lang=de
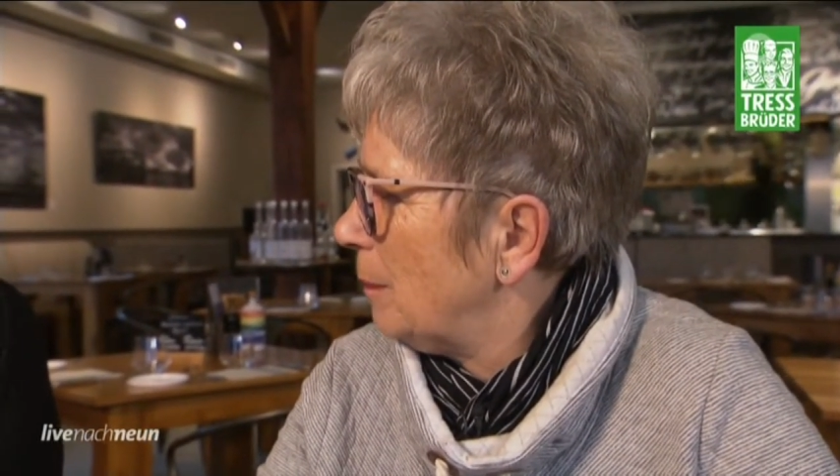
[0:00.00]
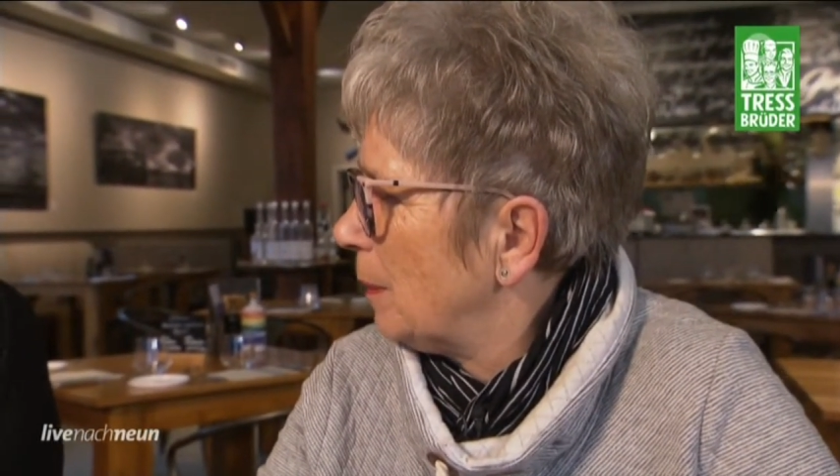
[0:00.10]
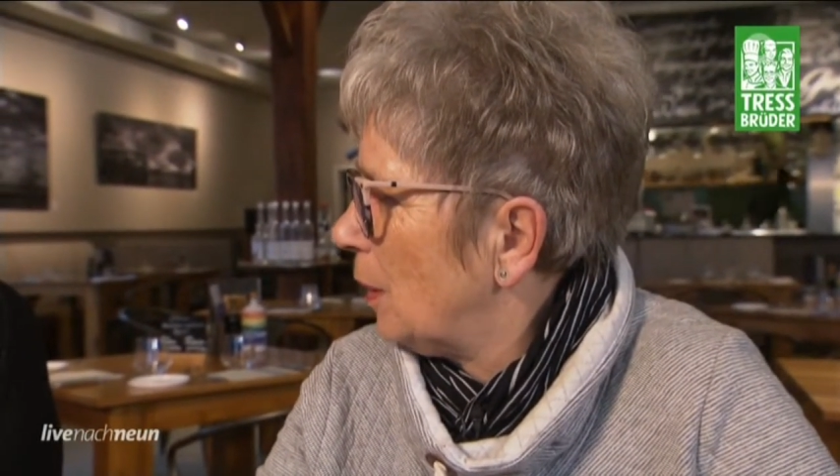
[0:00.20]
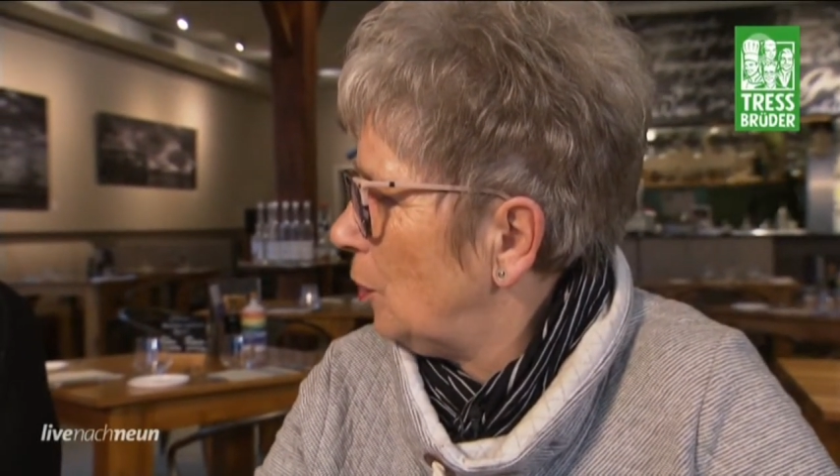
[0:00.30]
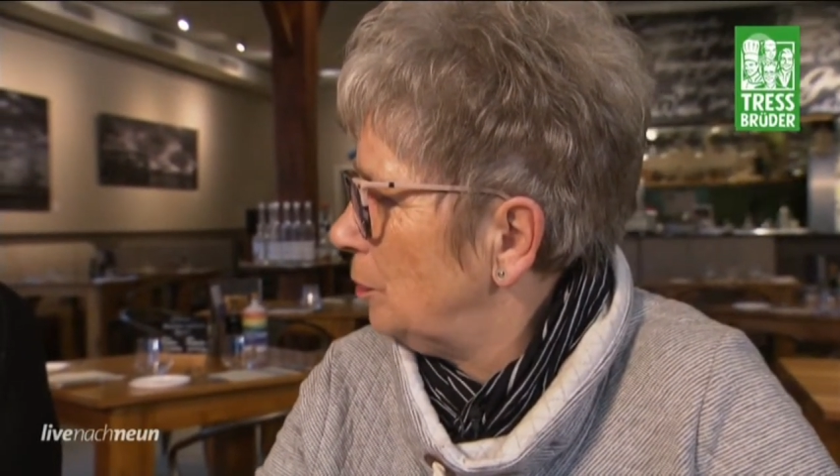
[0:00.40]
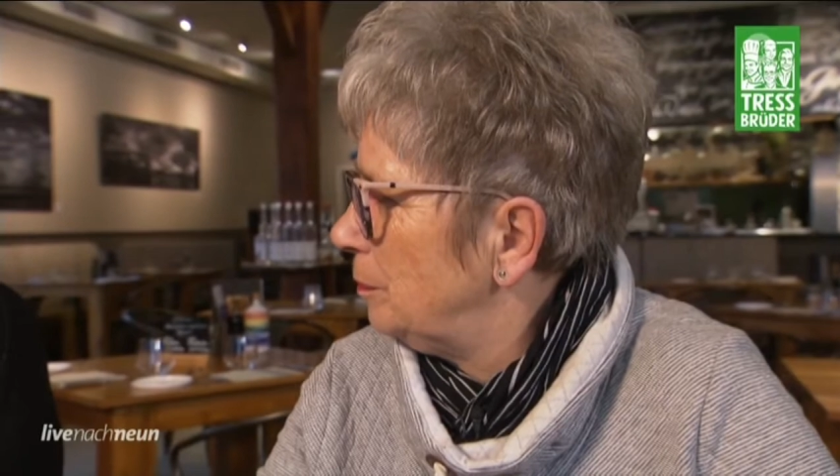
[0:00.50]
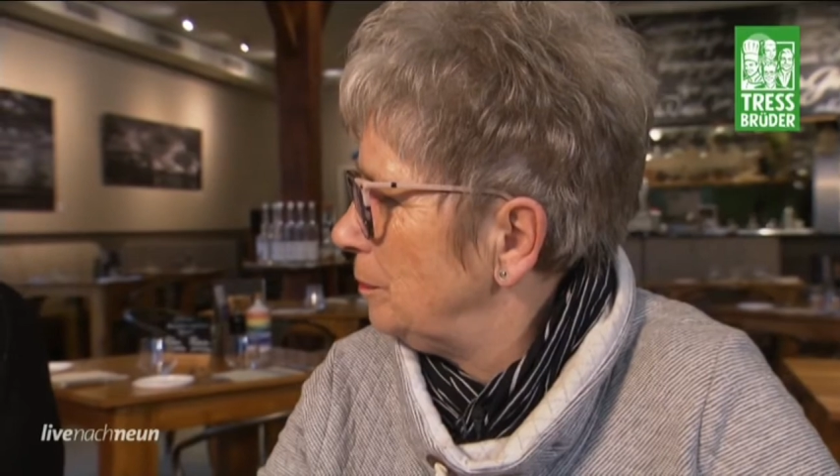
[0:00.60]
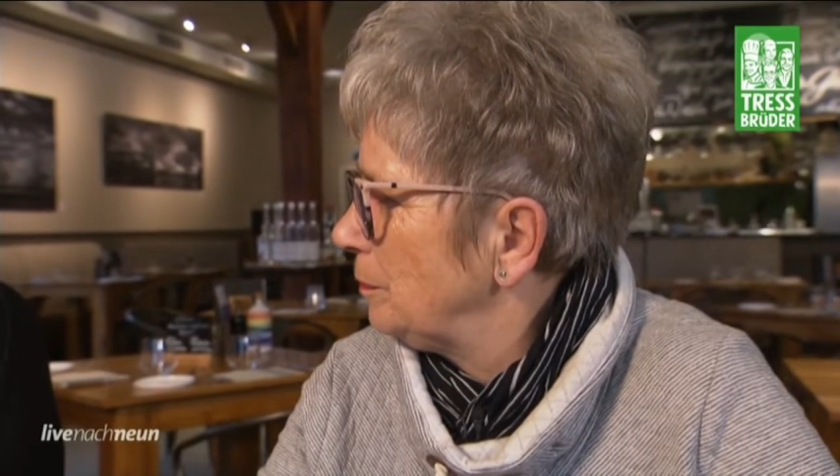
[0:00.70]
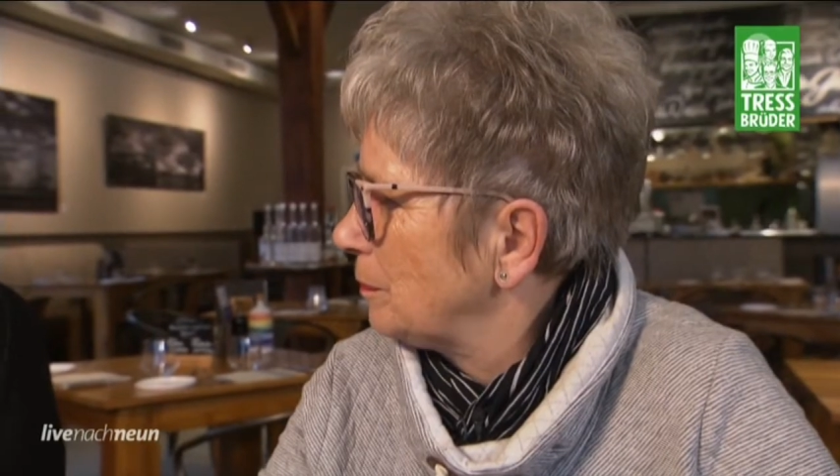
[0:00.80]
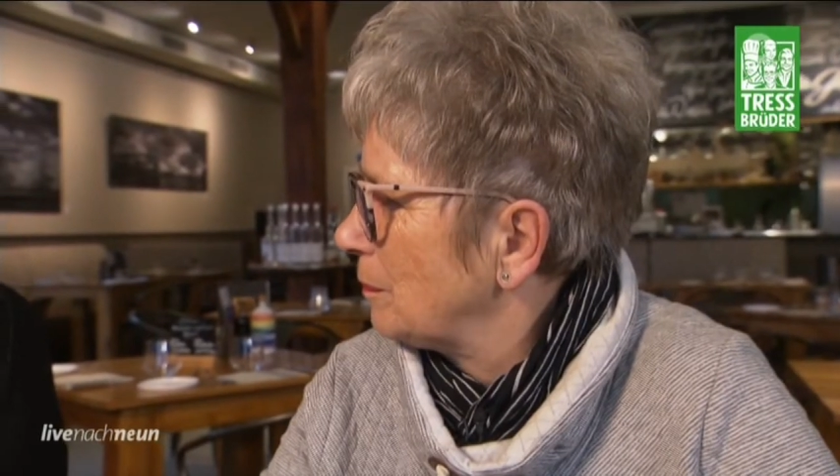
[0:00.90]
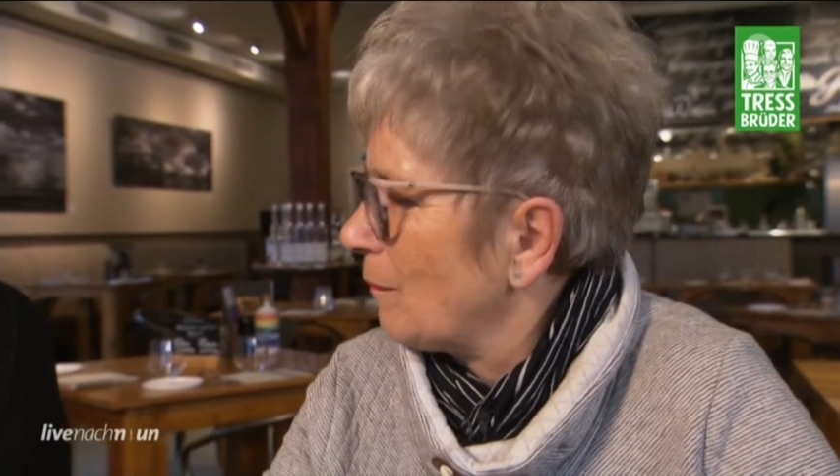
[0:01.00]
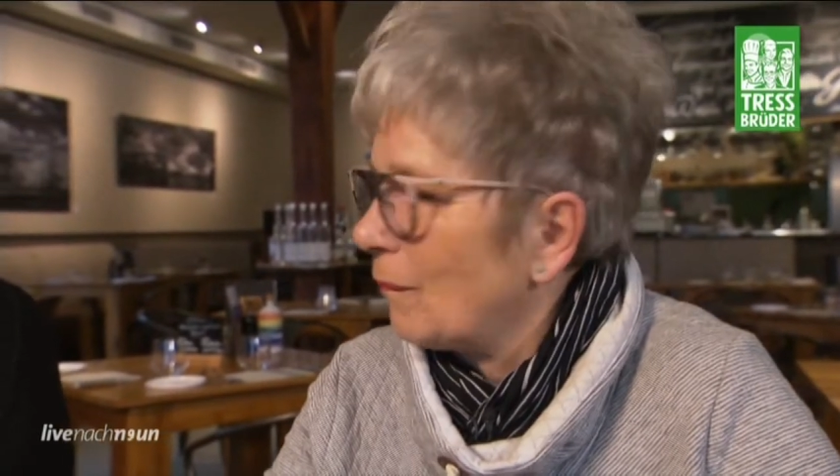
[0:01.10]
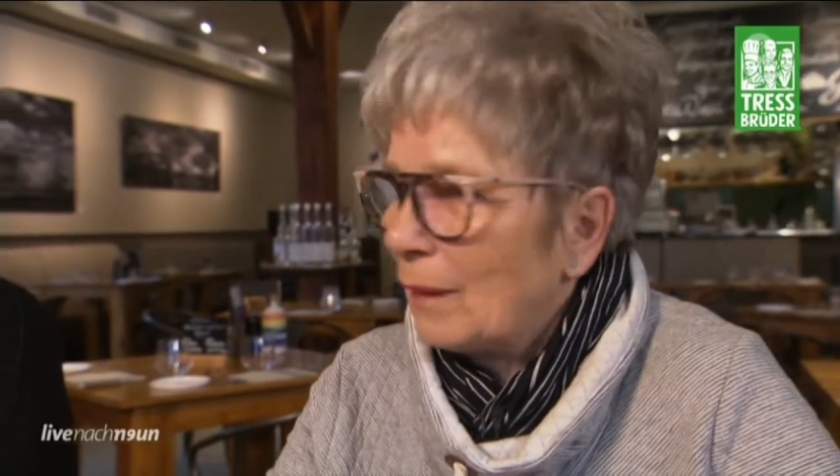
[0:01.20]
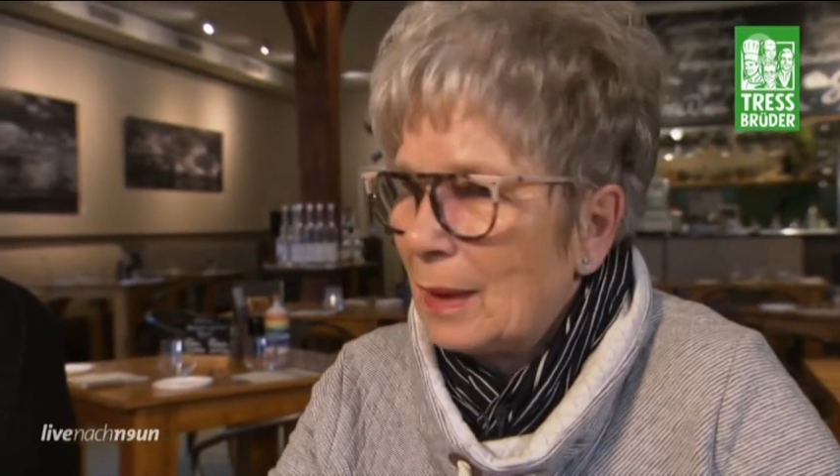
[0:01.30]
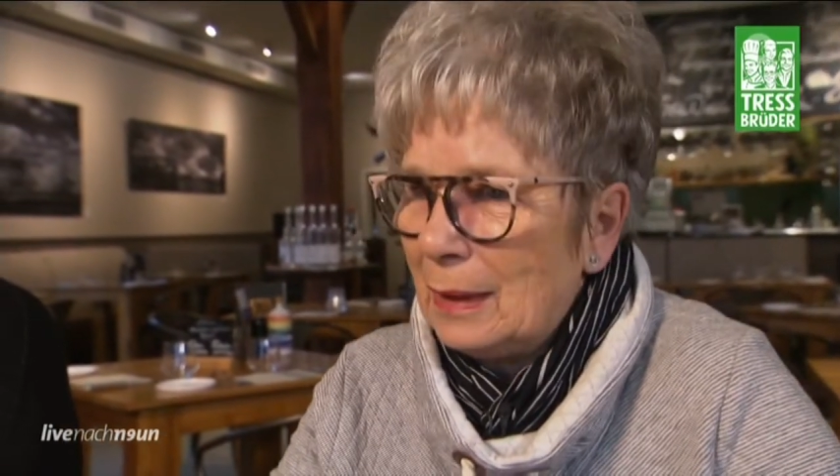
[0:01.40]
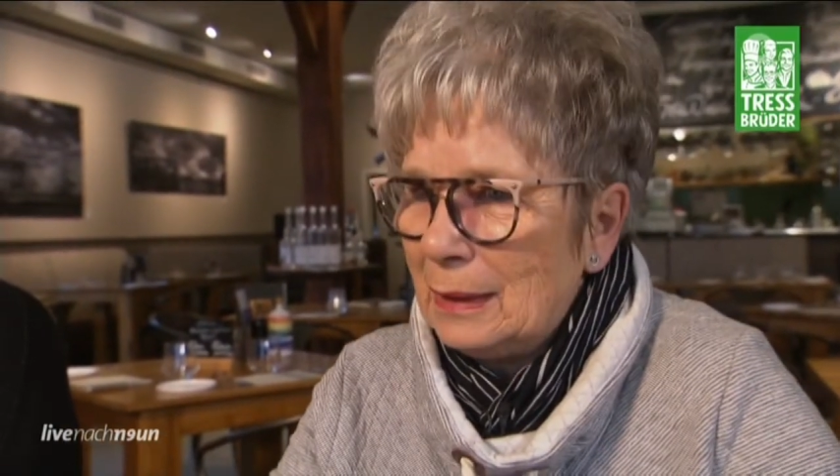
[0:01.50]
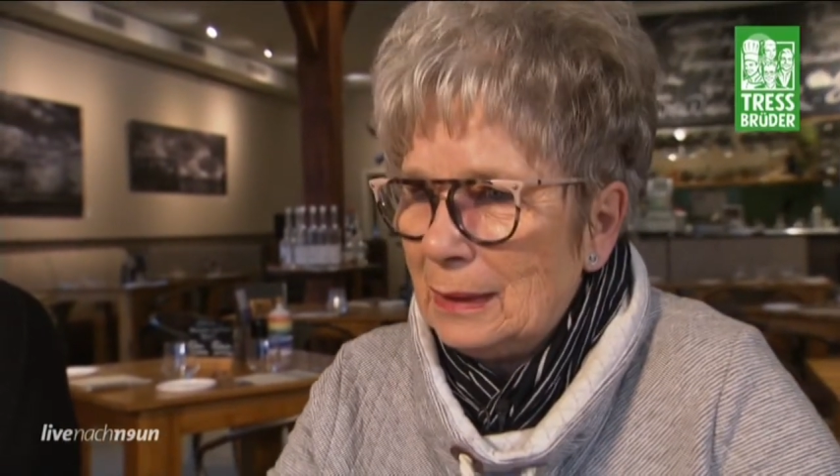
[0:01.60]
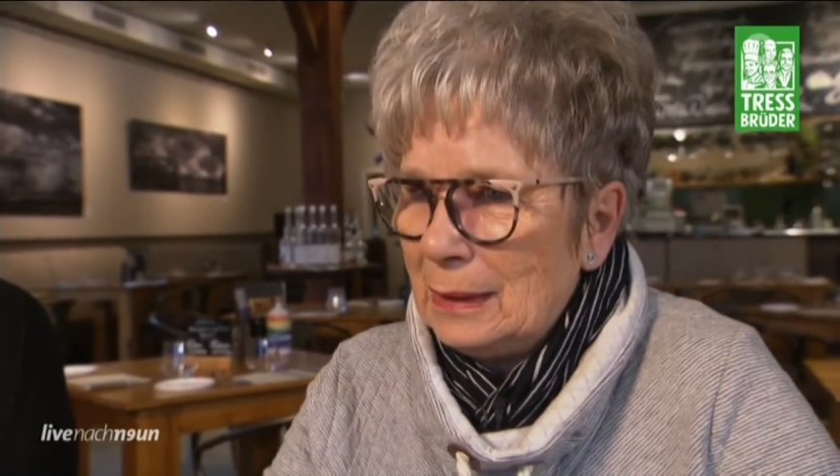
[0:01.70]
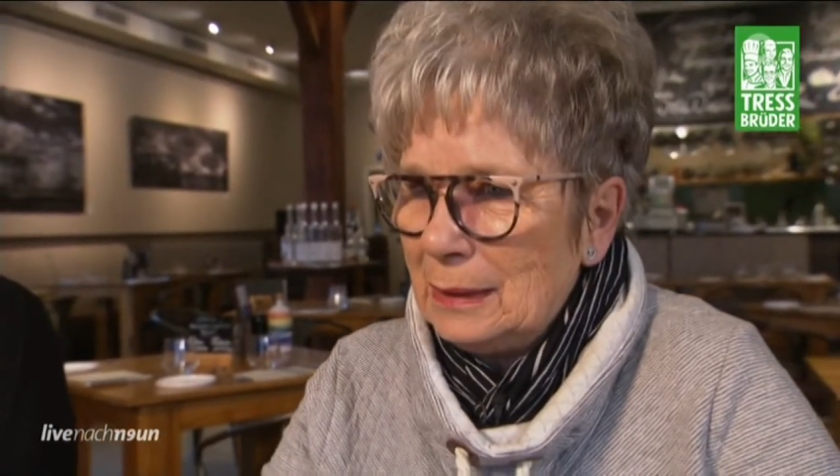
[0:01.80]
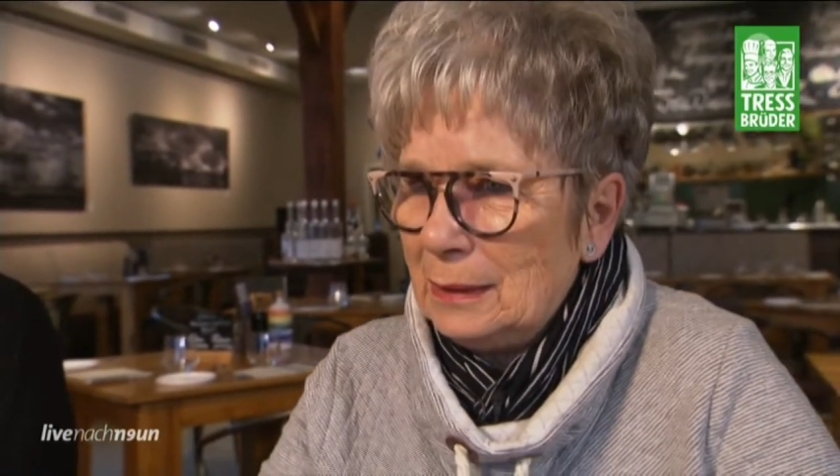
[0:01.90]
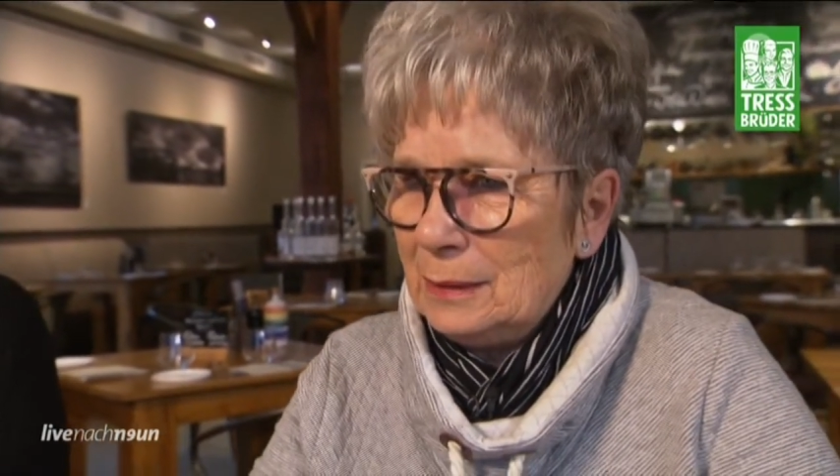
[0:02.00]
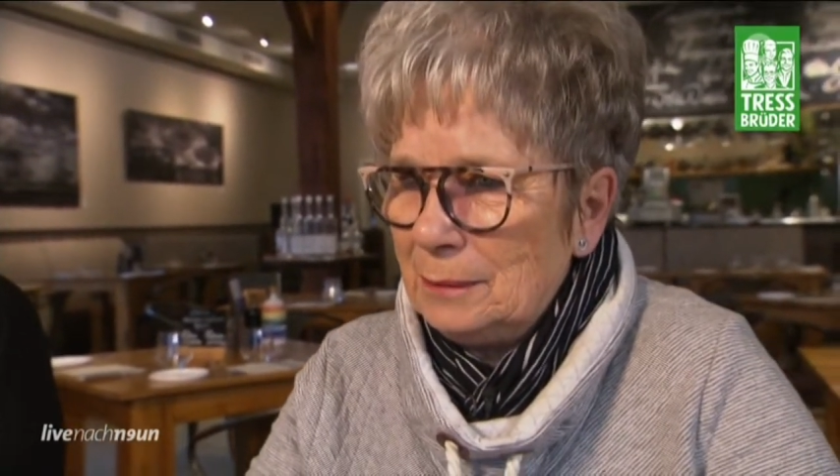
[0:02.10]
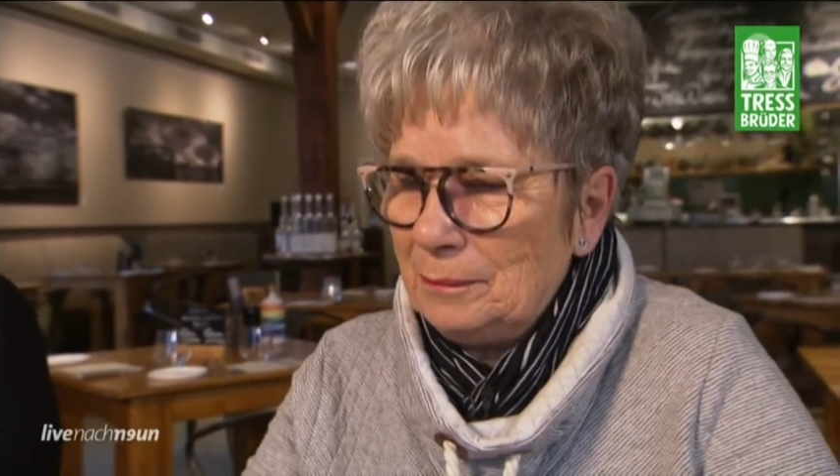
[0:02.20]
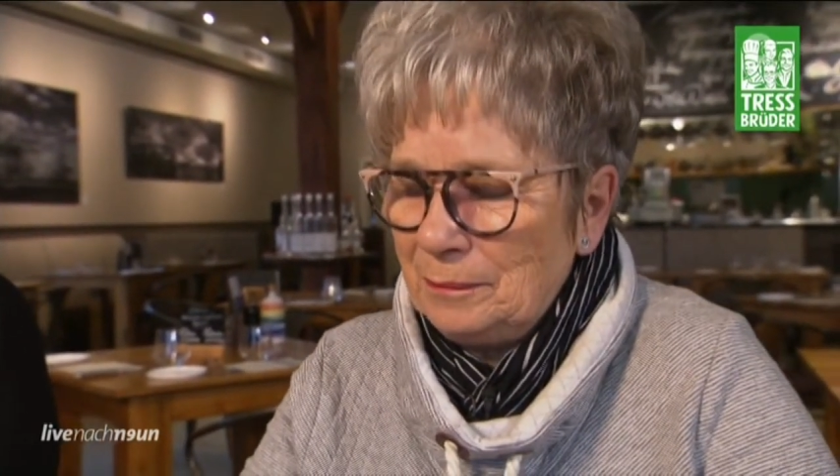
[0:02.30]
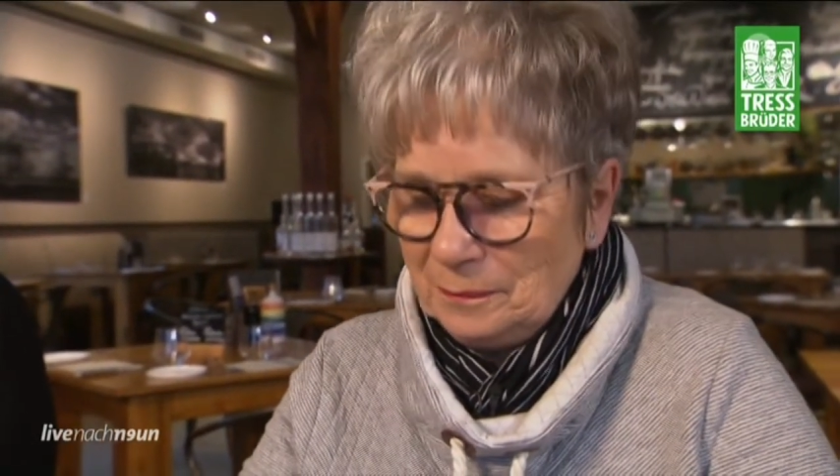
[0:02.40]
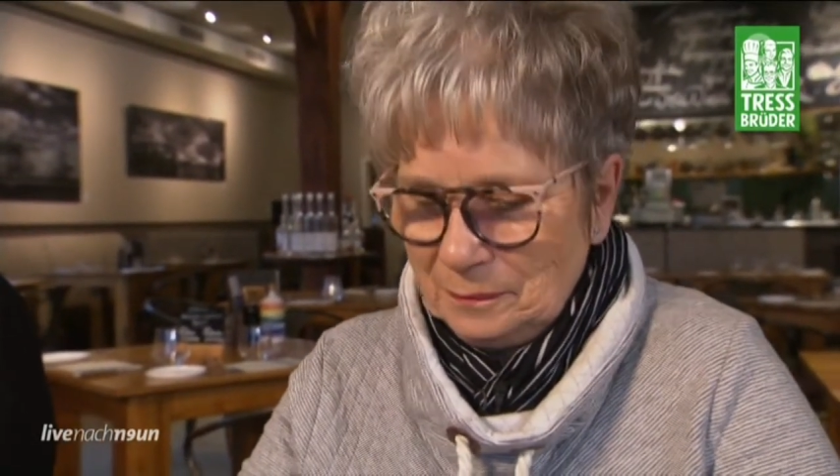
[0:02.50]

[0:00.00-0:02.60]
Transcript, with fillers: am Gaumen. Ähm,